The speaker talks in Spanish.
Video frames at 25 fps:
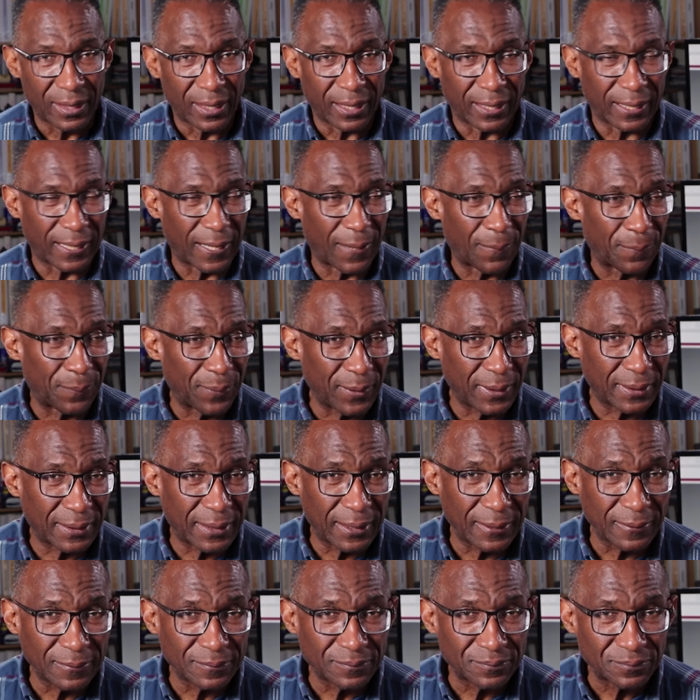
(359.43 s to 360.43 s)

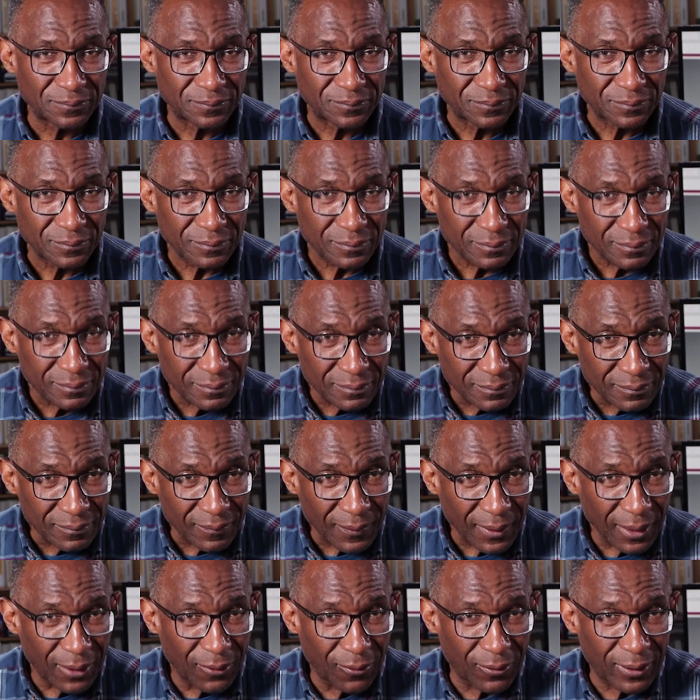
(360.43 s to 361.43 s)
Repiten
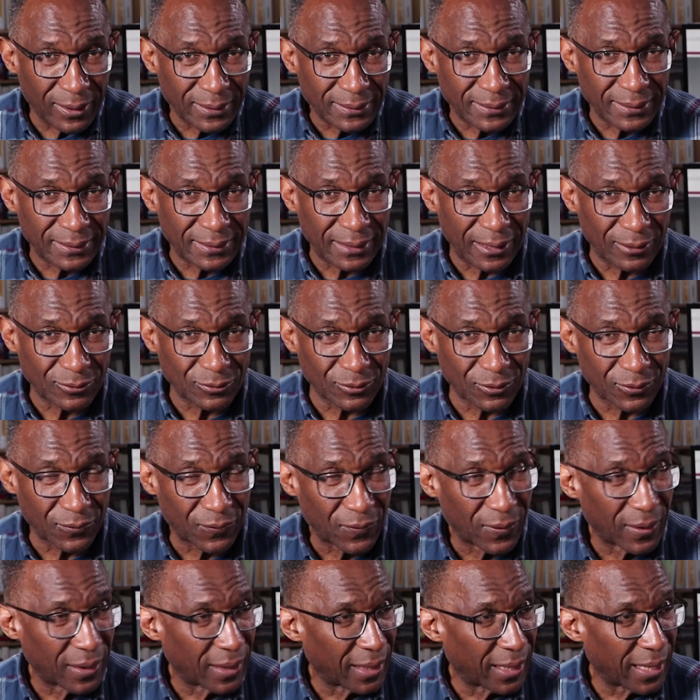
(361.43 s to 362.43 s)
lo que dice Estados
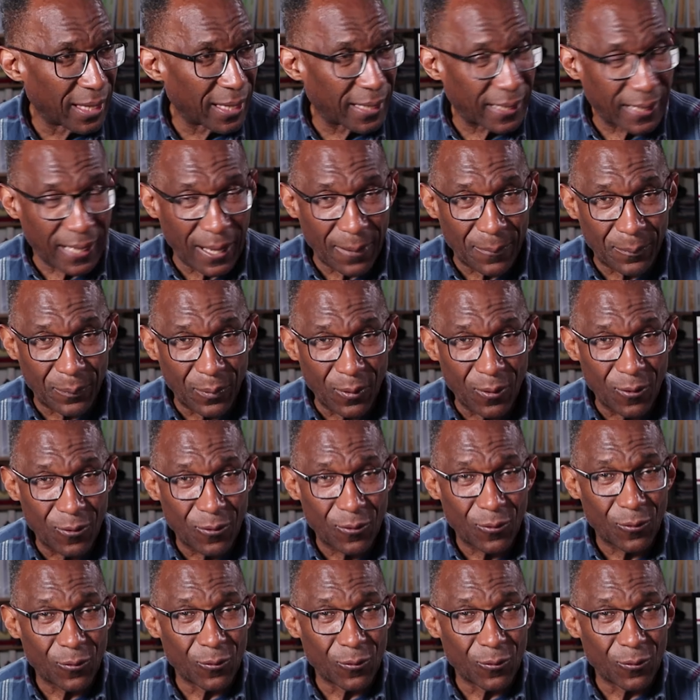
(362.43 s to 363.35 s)
Unidos. Escapó,